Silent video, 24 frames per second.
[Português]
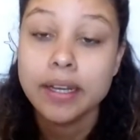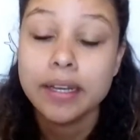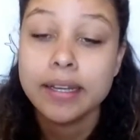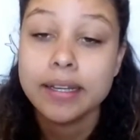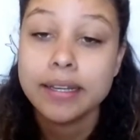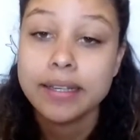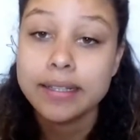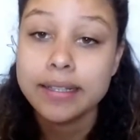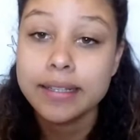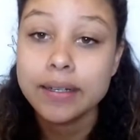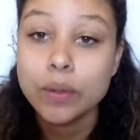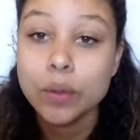
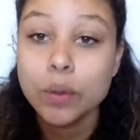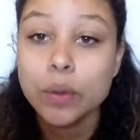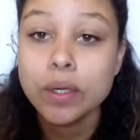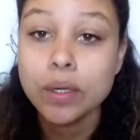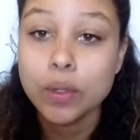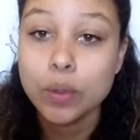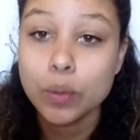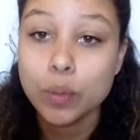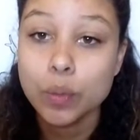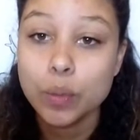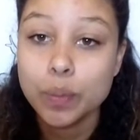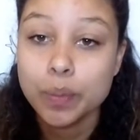Então
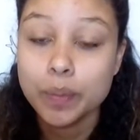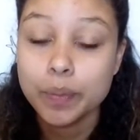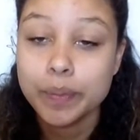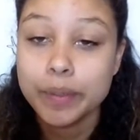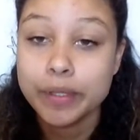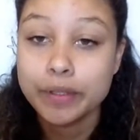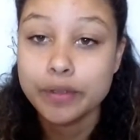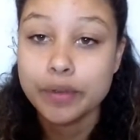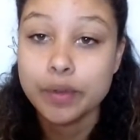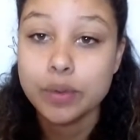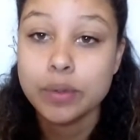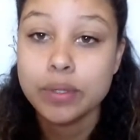eu
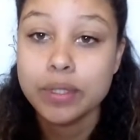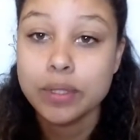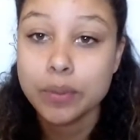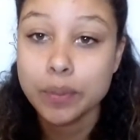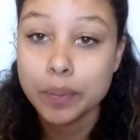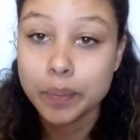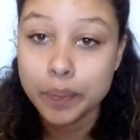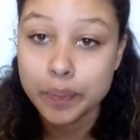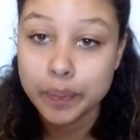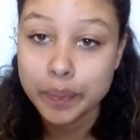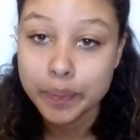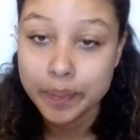prefiro não
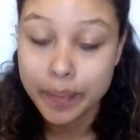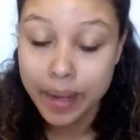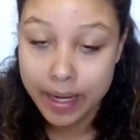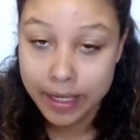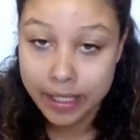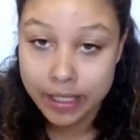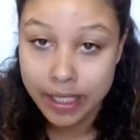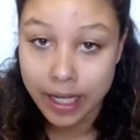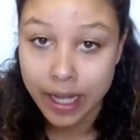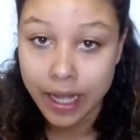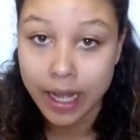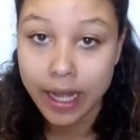
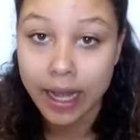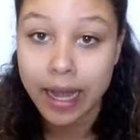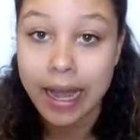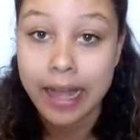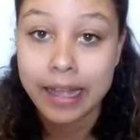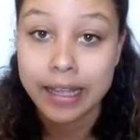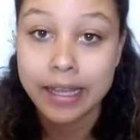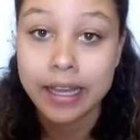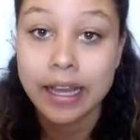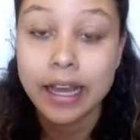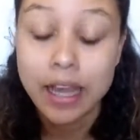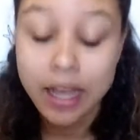baixar.
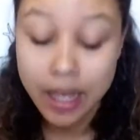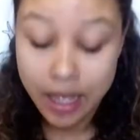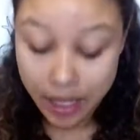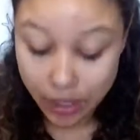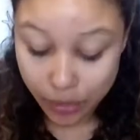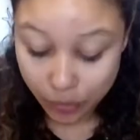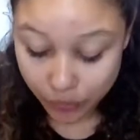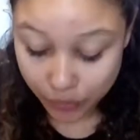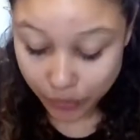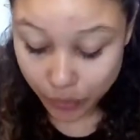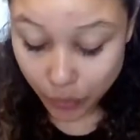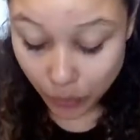Aí
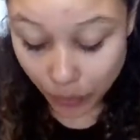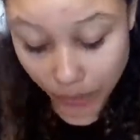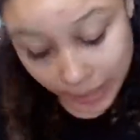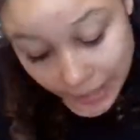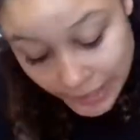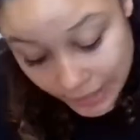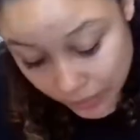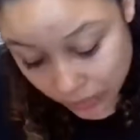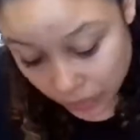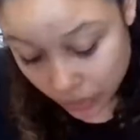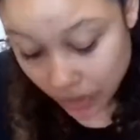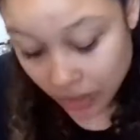eu fico
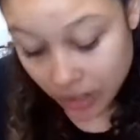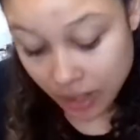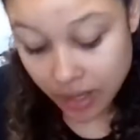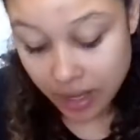lendo.